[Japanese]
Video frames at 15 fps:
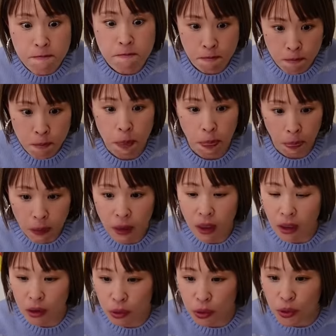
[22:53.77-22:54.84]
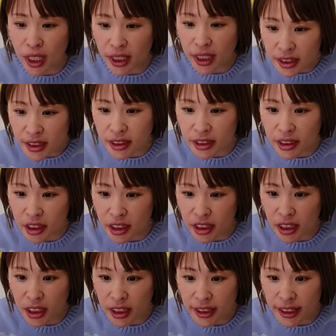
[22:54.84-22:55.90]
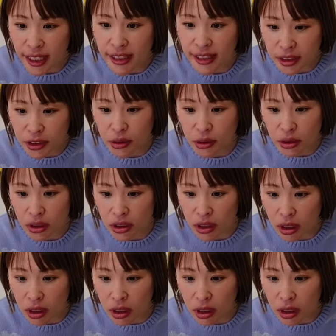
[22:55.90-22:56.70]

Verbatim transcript: うん。という感じで言っていただきたいです。